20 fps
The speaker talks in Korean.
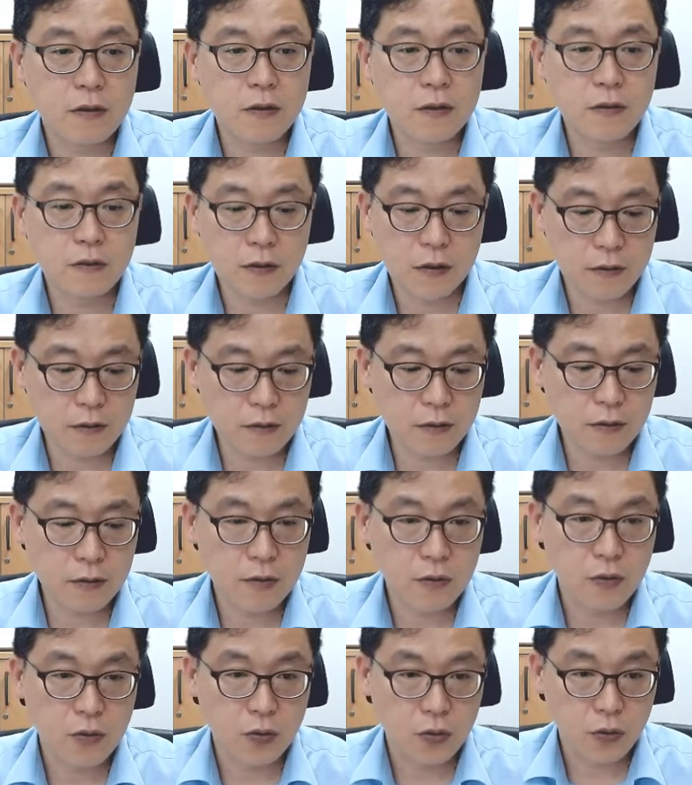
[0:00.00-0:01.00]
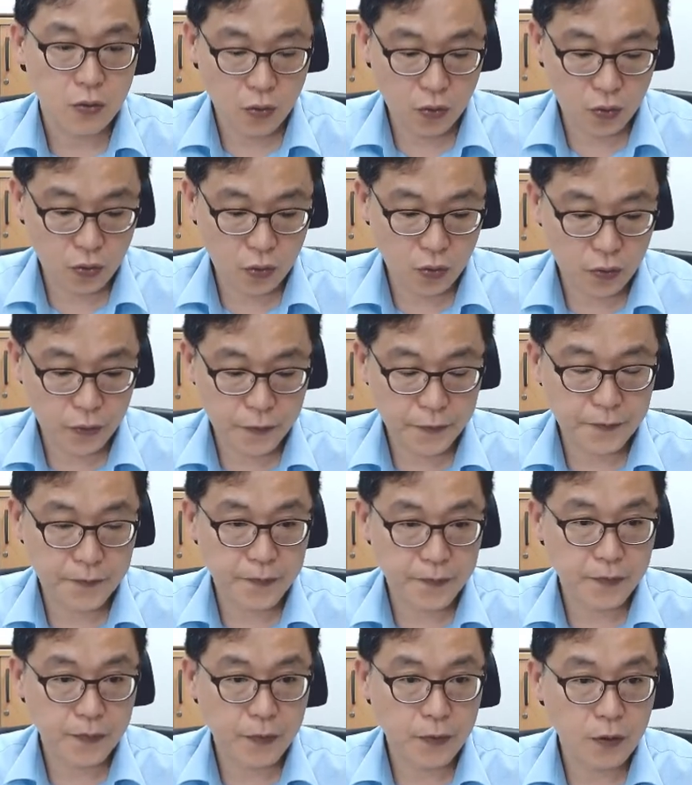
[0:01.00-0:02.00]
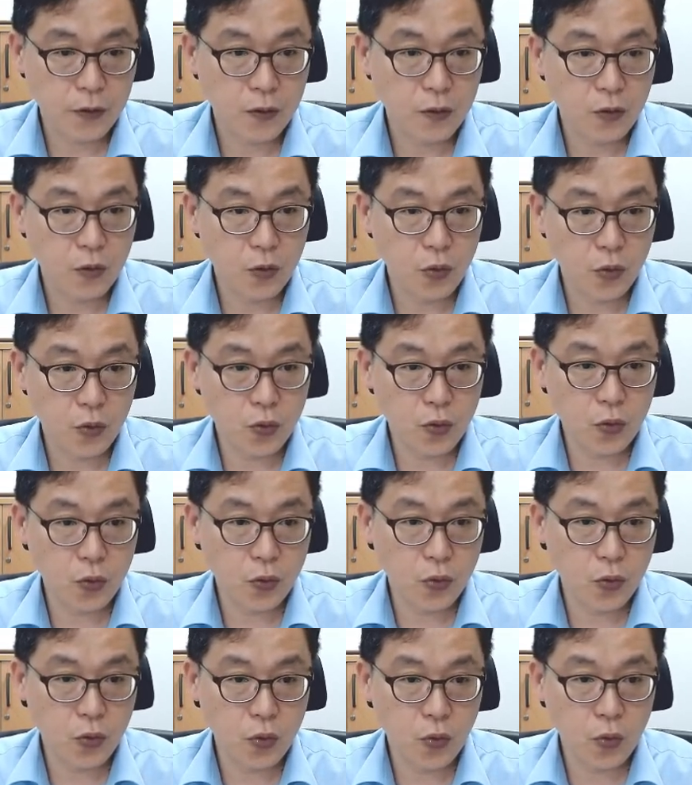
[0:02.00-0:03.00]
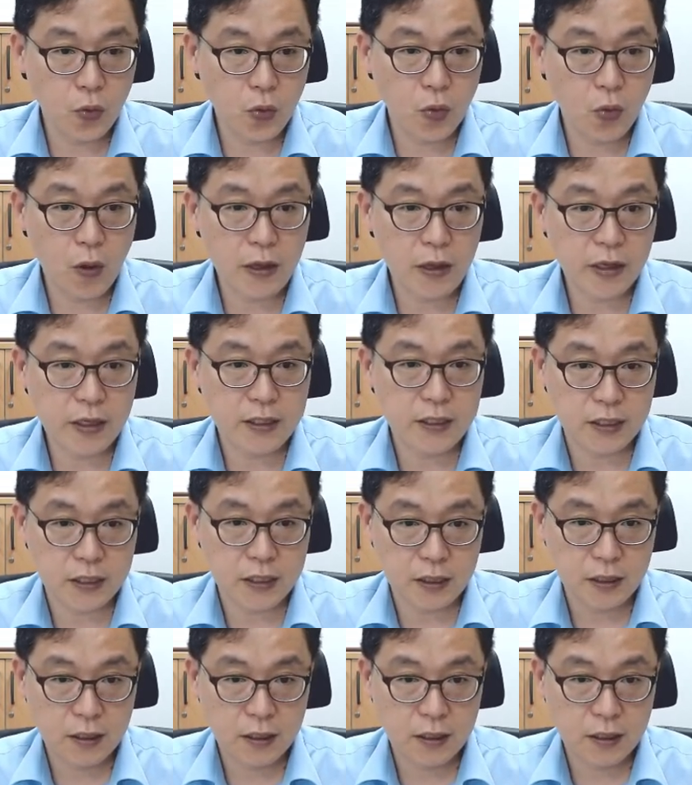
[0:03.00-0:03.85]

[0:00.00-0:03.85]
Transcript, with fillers: 처리는요 요 요 요 관계식